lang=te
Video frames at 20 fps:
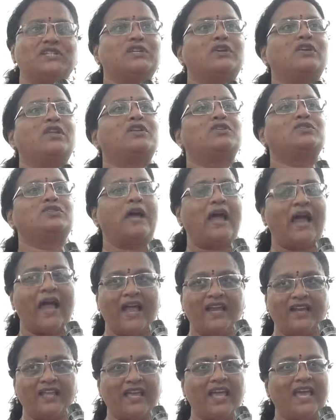విషయంలో రుజువు
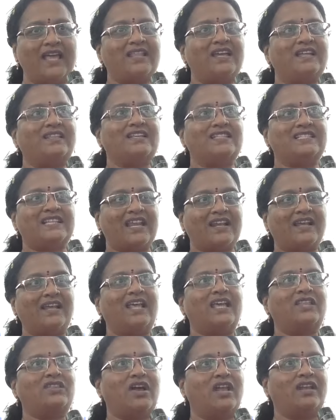ఆయన ఏదైతే
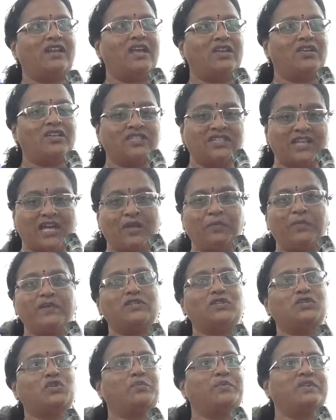జరగలేదు అన్నారో
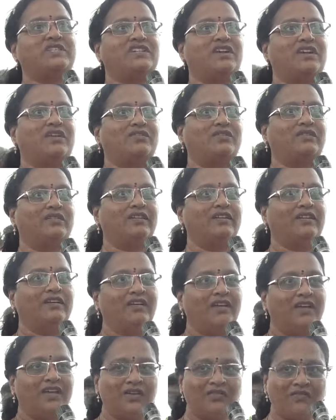జరిపించి చూపించారు
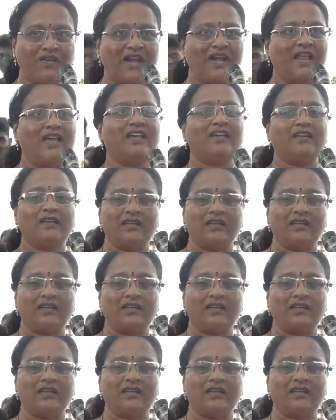ఇవాళ